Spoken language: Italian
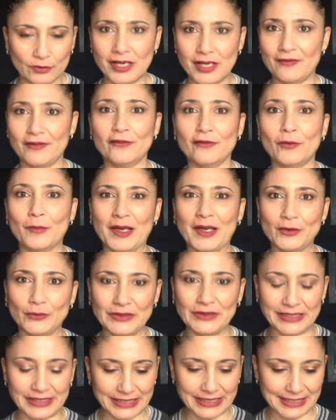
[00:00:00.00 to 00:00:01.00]
li avevo mai
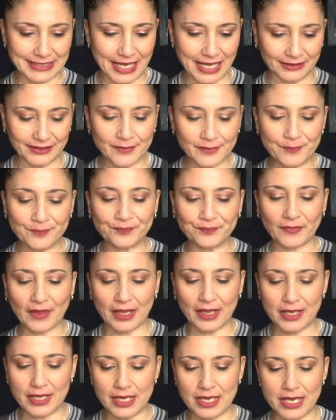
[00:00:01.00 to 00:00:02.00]
utilizzati
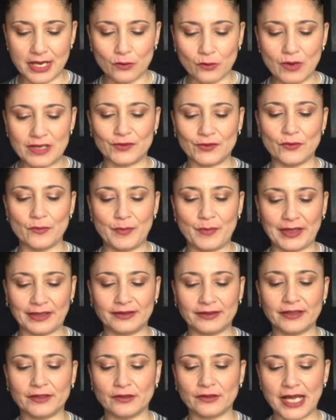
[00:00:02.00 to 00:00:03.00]
e questo in
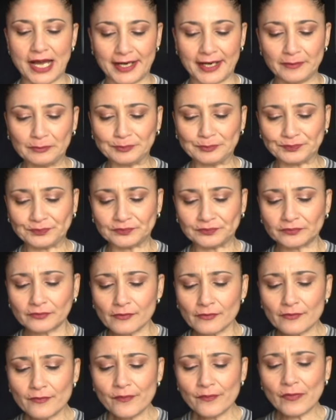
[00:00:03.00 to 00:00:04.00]
particolare
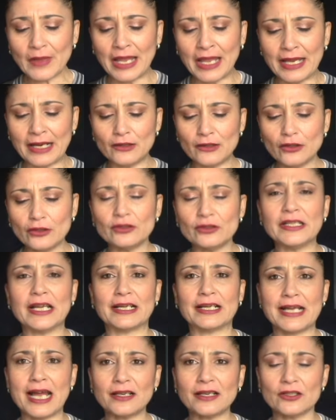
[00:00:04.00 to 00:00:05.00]
è all'olio di
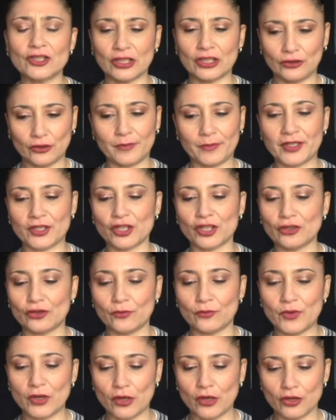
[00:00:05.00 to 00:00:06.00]
argan
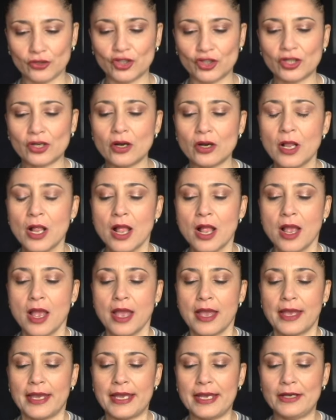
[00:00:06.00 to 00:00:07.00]
100% biologico
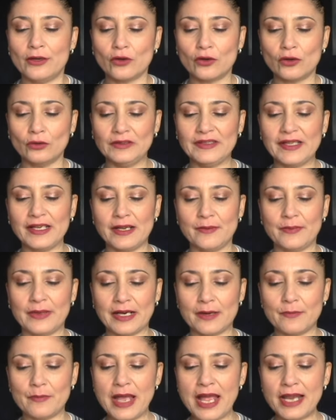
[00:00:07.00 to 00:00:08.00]
e non contiene
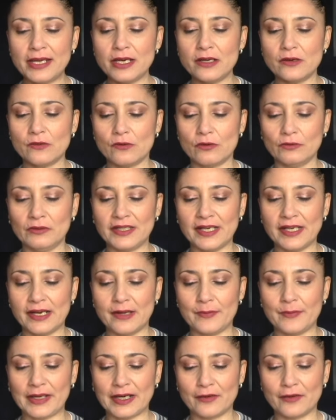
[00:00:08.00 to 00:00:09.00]
parabeni, non
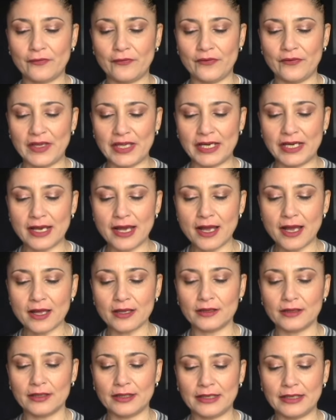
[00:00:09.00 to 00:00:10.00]
contiene
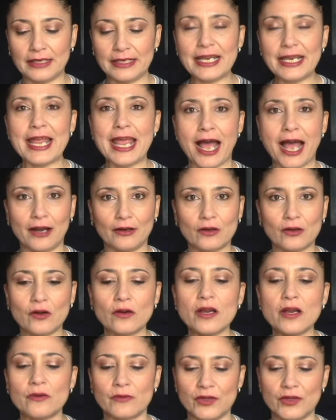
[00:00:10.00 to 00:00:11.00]
paraffina eh, né
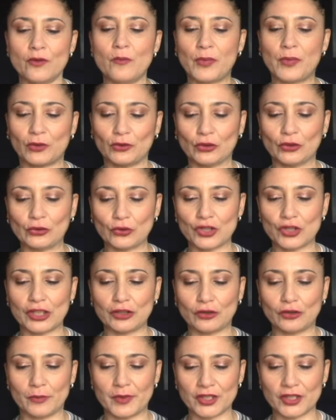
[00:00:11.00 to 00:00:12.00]
alcol, quindi è un prodotto
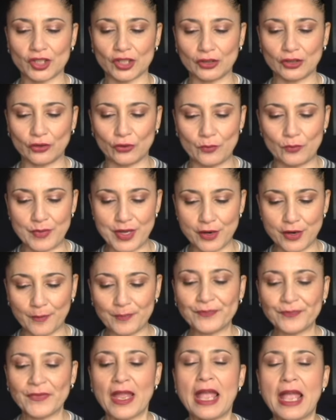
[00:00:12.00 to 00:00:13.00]
100% bio.
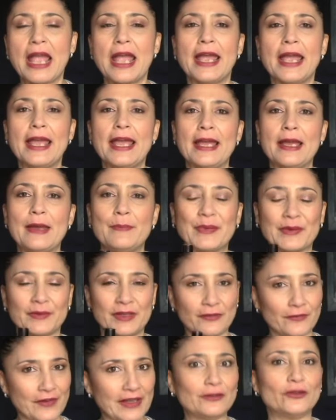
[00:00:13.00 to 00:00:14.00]
È
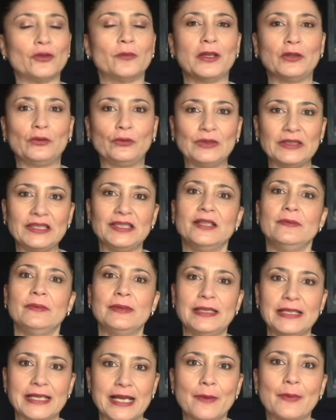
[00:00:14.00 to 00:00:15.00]
perfetto per tutti i
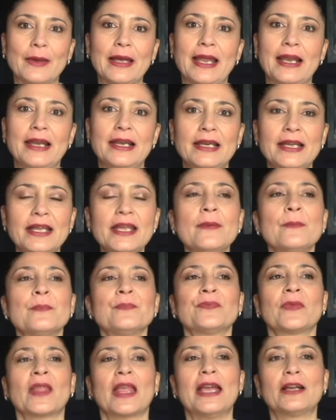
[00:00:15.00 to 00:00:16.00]
tipi di capelli
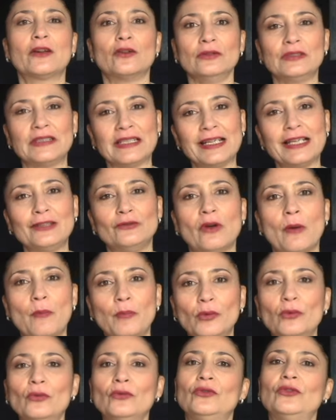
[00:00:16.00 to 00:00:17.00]
e contenendo
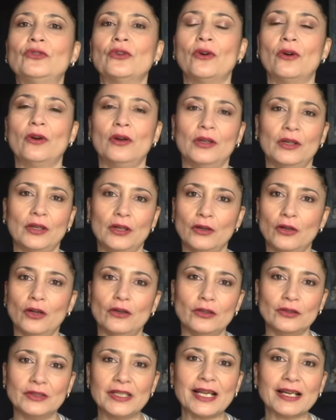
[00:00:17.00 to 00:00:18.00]
appunto eh,
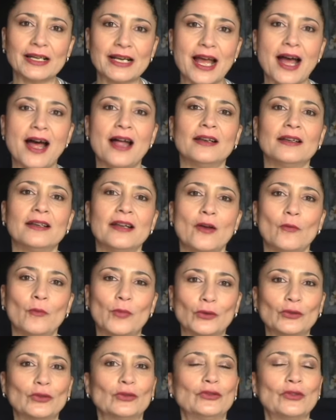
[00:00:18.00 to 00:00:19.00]
l'olio di argan è un
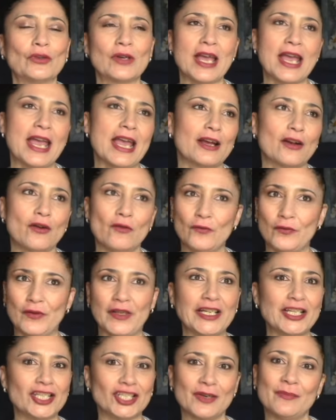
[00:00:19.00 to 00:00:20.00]
prodotto che
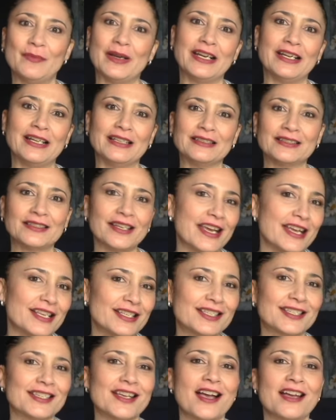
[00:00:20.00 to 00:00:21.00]
conferisce
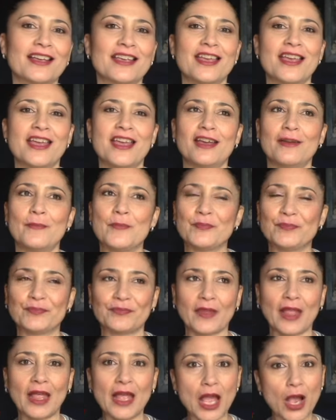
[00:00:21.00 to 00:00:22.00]
brillantezza, che mh,
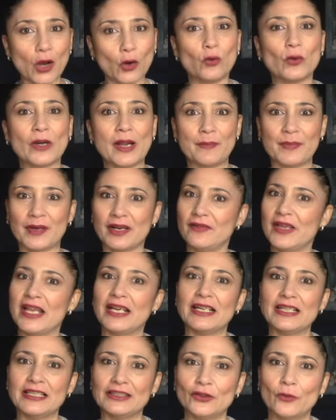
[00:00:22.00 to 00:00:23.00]
mm, cura e
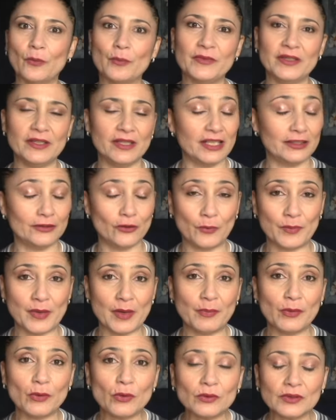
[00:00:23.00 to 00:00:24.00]
previene le, do le
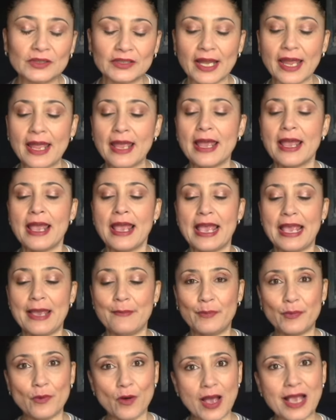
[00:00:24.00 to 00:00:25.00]
doppie punte
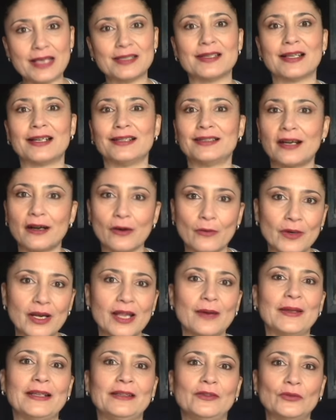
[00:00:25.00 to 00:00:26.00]
e può essere
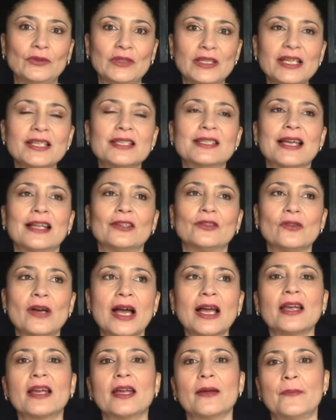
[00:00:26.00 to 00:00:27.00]
tranquillamente utilizzato
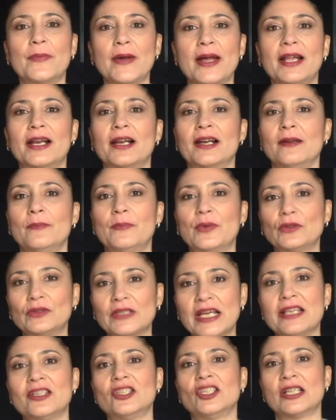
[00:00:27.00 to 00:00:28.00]
anche per
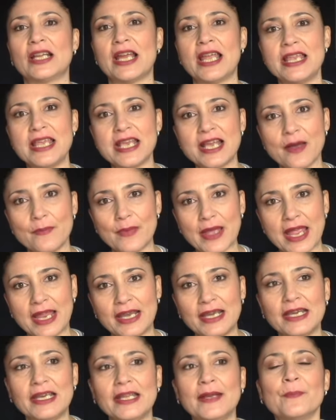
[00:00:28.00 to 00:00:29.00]
proteggere i
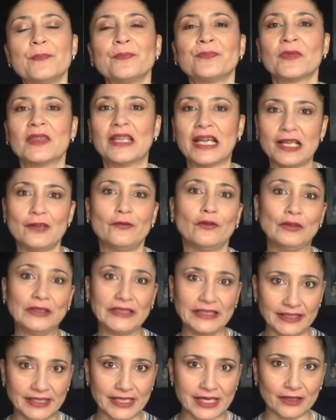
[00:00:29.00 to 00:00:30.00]
capelli dalle
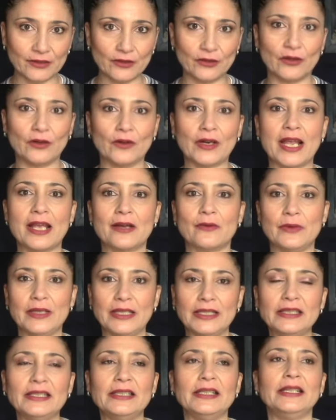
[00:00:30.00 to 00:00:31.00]
fonti di calore,
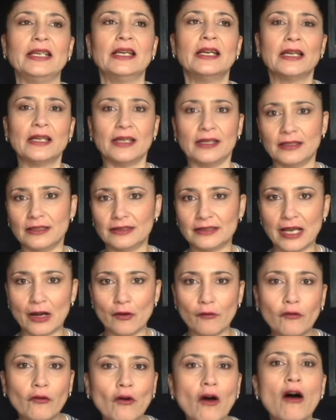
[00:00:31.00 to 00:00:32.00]
quindi eh,
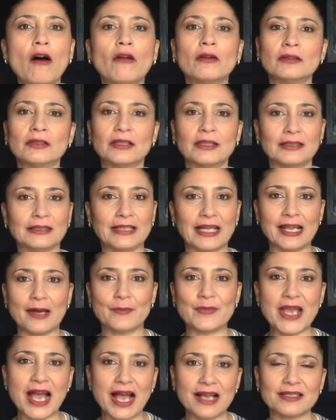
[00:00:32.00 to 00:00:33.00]
dal phon, dalla
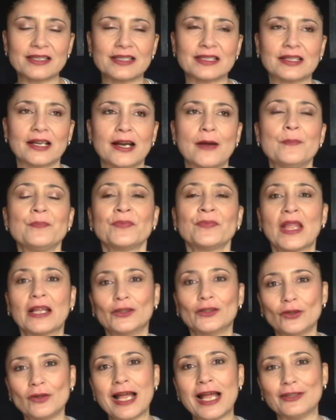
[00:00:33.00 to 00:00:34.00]
piastra,
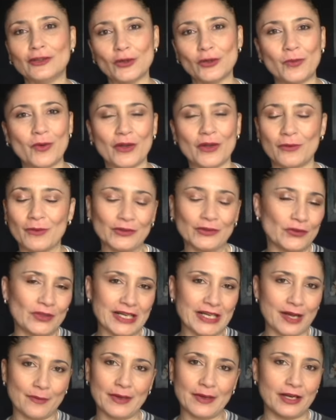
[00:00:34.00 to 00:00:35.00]
donato tornando poi quando
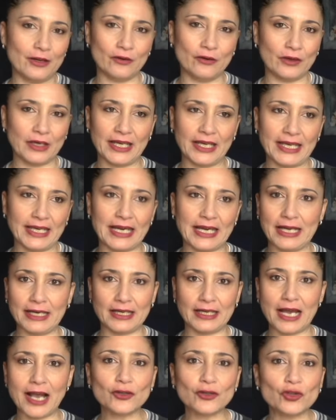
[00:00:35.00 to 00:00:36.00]
il capello è,
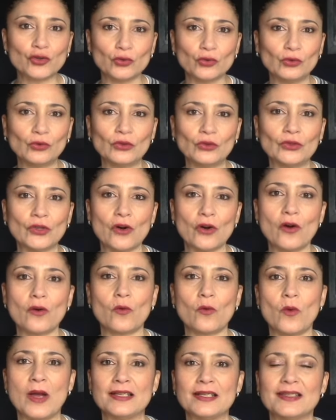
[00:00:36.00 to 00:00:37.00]
è
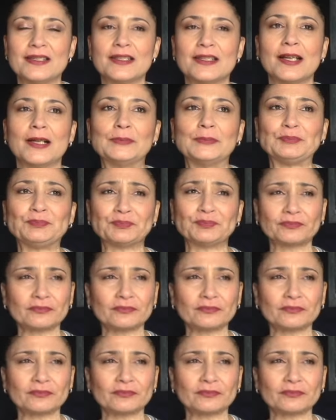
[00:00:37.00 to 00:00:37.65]
asciutto questa